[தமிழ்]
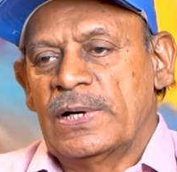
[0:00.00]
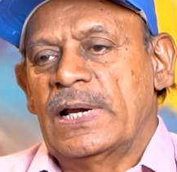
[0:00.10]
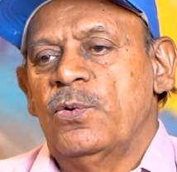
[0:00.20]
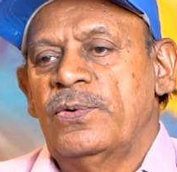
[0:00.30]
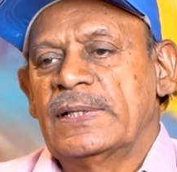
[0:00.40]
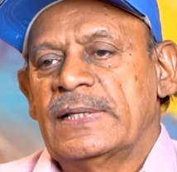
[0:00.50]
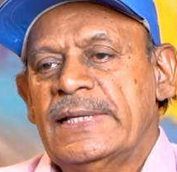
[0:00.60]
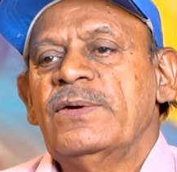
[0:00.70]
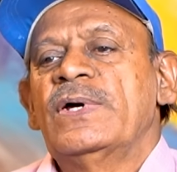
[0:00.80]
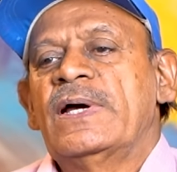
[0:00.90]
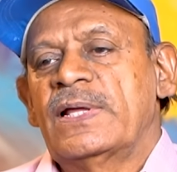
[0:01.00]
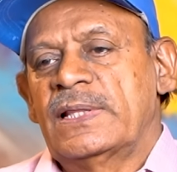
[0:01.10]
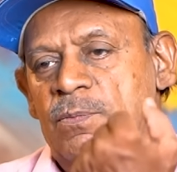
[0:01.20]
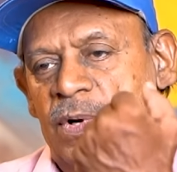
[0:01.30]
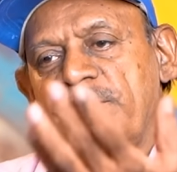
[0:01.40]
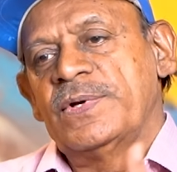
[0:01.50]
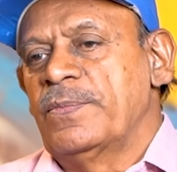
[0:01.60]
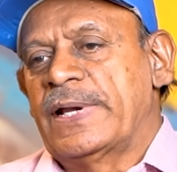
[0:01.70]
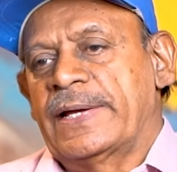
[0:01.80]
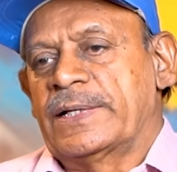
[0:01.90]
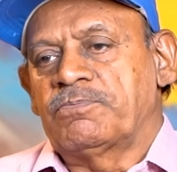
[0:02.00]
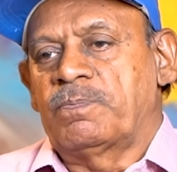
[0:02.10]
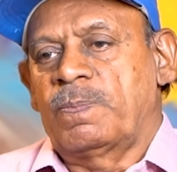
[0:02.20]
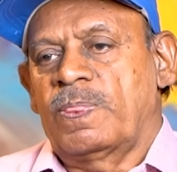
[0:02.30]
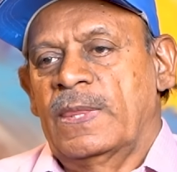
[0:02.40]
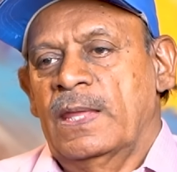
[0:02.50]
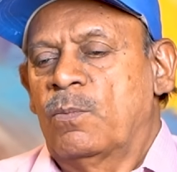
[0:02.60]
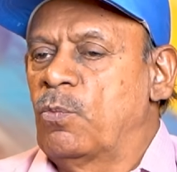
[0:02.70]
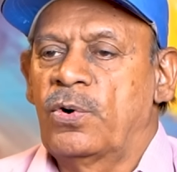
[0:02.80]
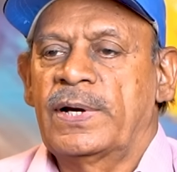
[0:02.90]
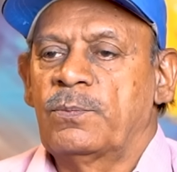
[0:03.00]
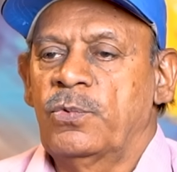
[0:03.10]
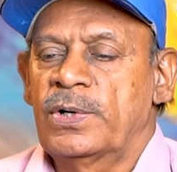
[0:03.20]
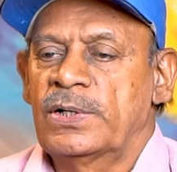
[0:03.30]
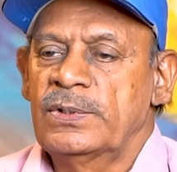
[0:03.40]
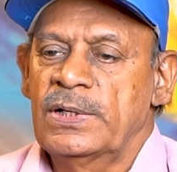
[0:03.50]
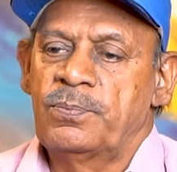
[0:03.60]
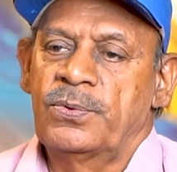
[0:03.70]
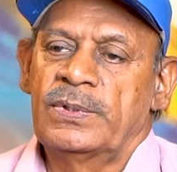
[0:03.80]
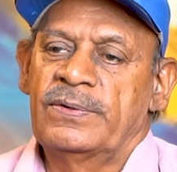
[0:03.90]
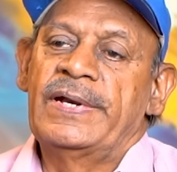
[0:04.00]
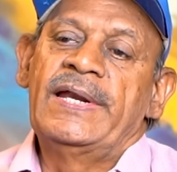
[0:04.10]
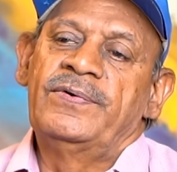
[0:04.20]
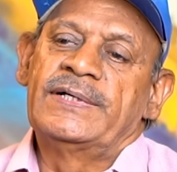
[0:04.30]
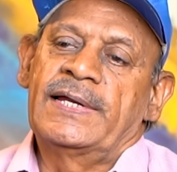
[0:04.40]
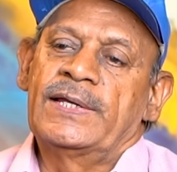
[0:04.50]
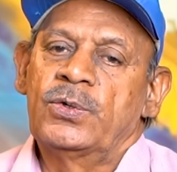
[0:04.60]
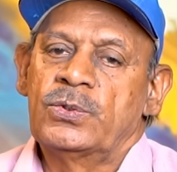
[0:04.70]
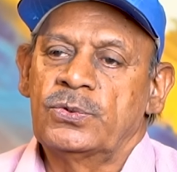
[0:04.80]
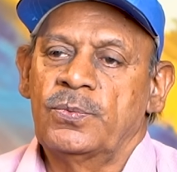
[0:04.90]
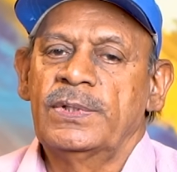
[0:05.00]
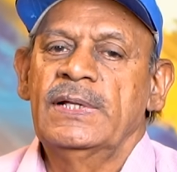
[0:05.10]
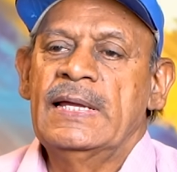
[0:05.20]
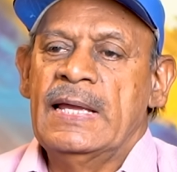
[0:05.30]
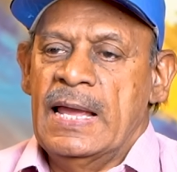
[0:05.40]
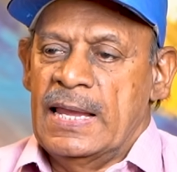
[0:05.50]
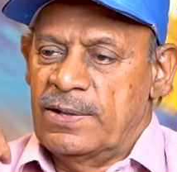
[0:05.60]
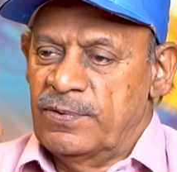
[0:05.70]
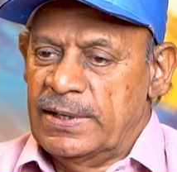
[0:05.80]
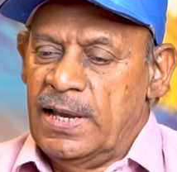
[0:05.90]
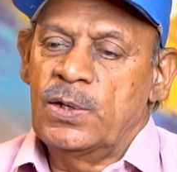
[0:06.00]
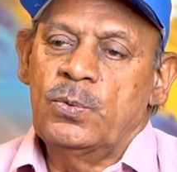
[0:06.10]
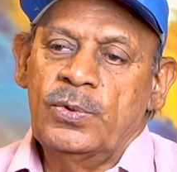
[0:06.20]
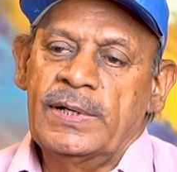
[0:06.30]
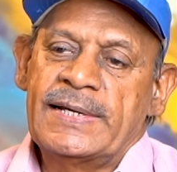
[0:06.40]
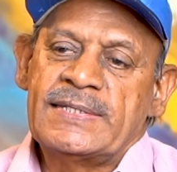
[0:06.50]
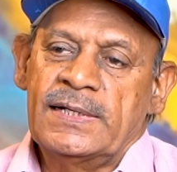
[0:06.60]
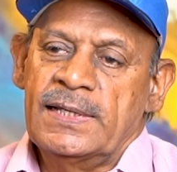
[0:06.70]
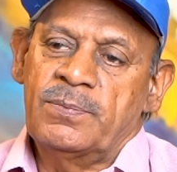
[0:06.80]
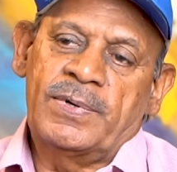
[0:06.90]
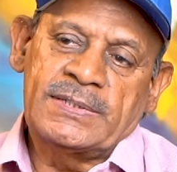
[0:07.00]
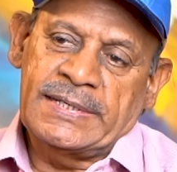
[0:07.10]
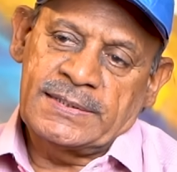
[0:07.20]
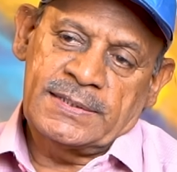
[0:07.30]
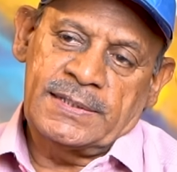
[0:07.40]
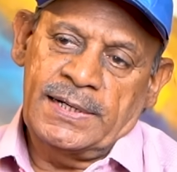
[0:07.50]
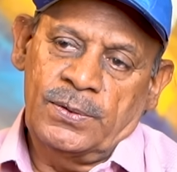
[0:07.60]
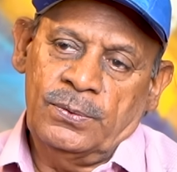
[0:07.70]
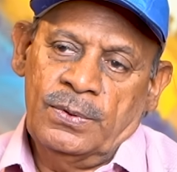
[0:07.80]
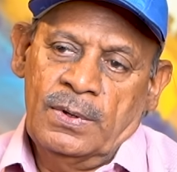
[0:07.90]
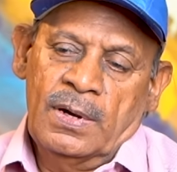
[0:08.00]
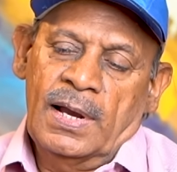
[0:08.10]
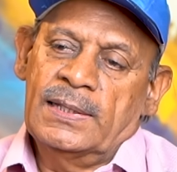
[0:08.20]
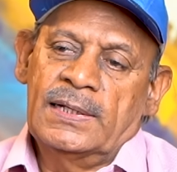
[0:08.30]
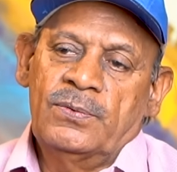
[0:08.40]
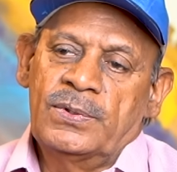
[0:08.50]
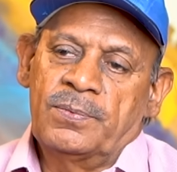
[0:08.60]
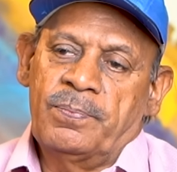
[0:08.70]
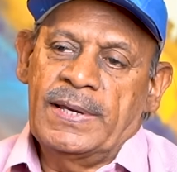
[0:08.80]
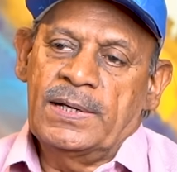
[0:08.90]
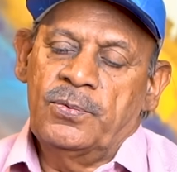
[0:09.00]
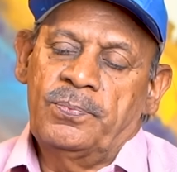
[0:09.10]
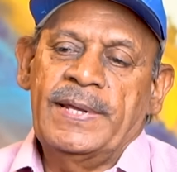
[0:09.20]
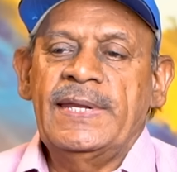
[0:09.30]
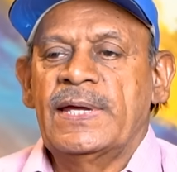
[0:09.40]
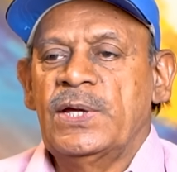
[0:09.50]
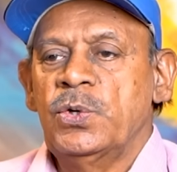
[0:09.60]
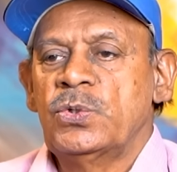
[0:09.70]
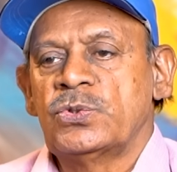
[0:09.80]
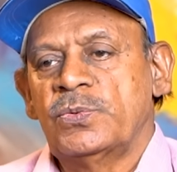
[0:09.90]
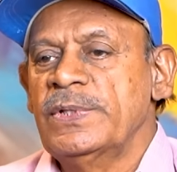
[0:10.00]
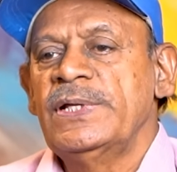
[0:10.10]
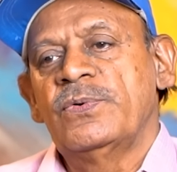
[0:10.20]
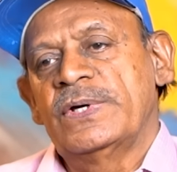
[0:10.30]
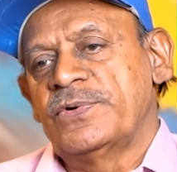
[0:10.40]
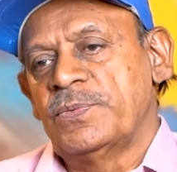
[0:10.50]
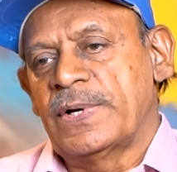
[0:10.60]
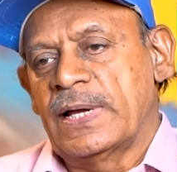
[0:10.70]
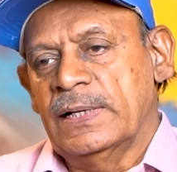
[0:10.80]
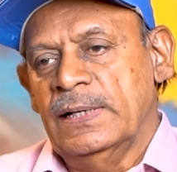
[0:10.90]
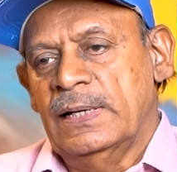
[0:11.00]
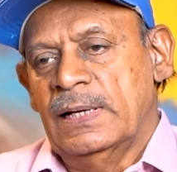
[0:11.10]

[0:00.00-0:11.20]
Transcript: ஒரு லவ் இருந்தது இவங்க அந்தம்மா விரும்பினாங்க மோகனை மோகன் வந்து அப்போது வந்து வெள்ளி விழா ஹீரோன்னு சொல்லும்போது இவர் யார் கூட நடித்தாலும் அந்த படம் சக்ஸஸ் ஆகிடும் அந்த அளவுக்கு பேர் பெரிய ஹீரோன்னு சொல்லும்போது இவங்க விரும்பினாங்க